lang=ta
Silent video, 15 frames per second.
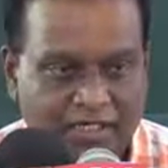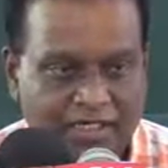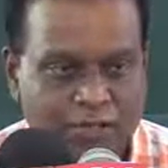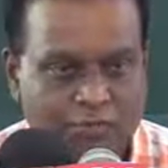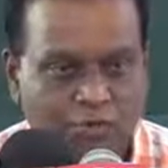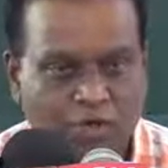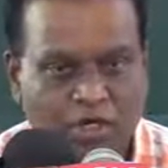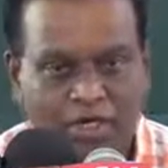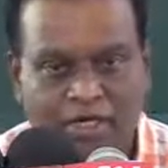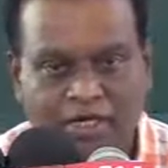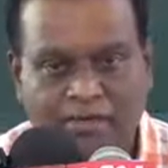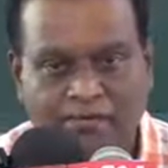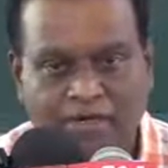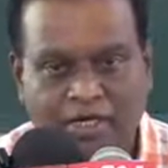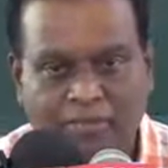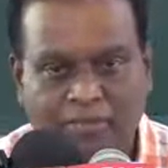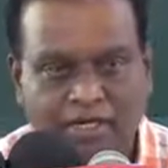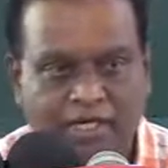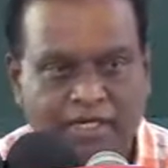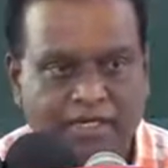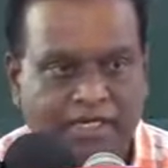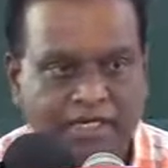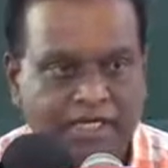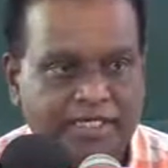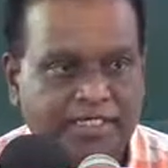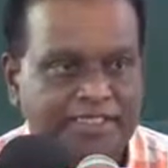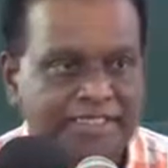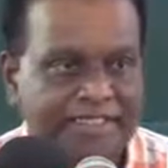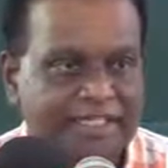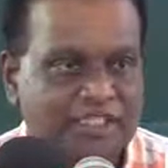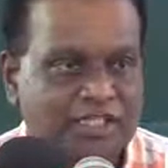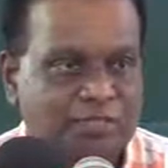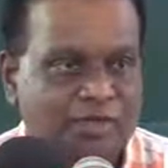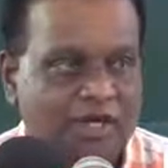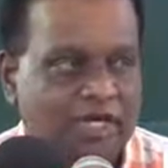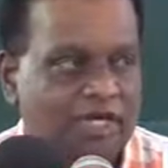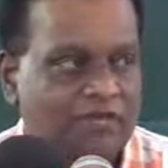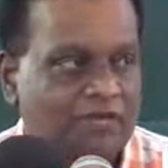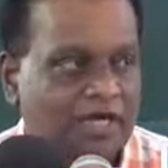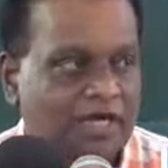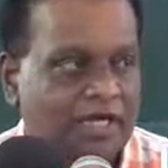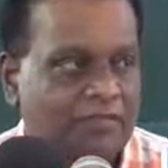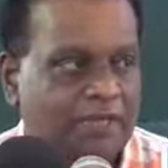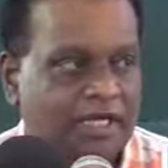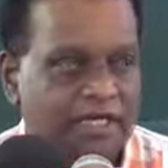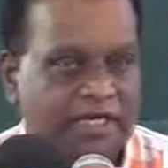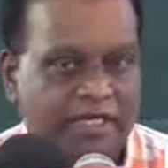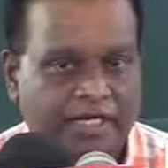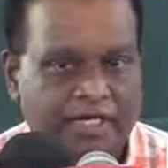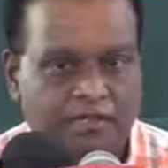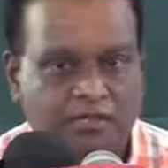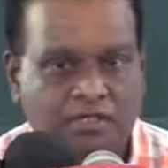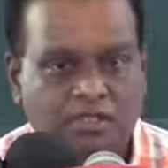நிதி மூலங்கள் பெறப்படுகின்றன சிகிச்சை முறைகள் வழங்கப்படுகின்றன